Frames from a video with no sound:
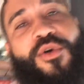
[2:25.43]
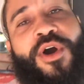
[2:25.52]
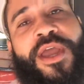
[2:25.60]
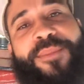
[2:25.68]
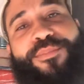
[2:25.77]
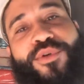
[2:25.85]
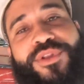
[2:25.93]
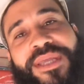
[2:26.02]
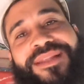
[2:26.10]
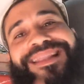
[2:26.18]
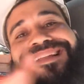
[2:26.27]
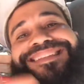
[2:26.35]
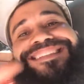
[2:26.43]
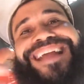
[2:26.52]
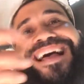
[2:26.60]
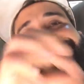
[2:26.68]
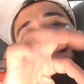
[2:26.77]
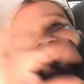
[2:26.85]
correr por dentro da,
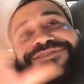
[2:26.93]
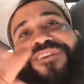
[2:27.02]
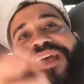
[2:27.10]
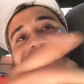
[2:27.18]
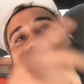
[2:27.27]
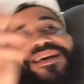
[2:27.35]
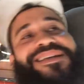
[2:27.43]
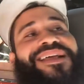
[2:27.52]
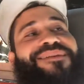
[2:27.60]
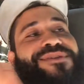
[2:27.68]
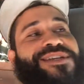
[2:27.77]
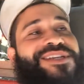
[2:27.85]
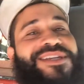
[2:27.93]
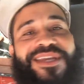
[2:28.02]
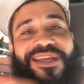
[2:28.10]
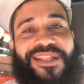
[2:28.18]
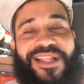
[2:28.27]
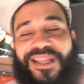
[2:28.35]
das veias da
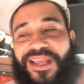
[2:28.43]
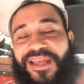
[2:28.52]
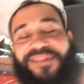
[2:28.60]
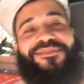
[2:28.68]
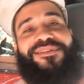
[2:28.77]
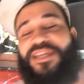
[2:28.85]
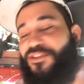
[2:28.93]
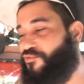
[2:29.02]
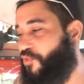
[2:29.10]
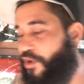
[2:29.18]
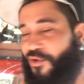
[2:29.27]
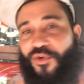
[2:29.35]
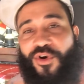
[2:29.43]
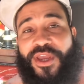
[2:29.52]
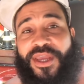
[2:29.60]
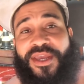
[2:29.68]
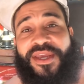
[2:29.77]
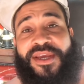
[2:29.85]
bichinha, tá ligado? Deixa o óleo
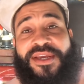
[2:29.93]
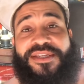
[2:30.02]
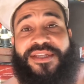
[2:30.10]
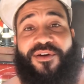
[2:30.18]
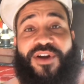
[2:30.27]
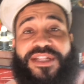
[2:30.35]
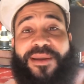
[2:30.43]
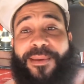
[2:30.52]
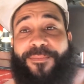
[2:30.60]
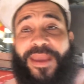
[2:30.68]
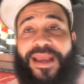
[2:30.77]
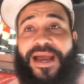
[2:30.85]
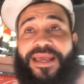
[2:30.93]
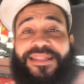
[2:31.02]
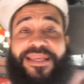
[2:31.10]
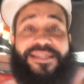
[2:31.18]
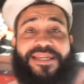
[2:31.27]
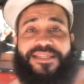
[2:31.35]
correr. O negócio também pegar.
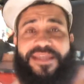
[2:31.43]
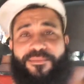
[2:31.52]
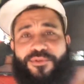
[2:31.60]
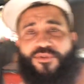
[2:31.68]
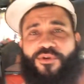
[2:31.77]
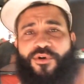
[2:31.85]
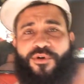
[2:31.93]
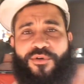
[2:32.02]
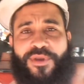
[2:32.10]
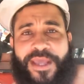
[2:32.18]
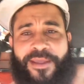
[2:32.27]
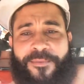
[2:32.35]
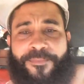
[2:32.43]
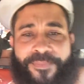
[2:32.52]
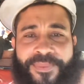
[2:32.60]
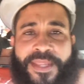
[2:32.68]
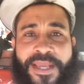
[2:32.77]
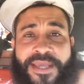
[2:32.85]
tem gente que é muito louco, né?
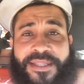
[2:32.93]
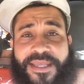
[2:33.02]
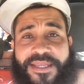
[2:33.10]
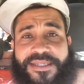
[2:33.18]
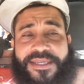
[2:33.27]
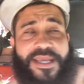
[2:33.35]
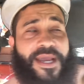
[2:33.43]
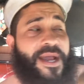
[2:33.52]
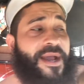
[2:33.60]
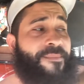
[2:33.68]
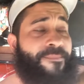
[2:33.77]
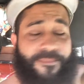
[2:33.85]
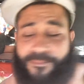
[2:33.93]
Tem gente que é a, a,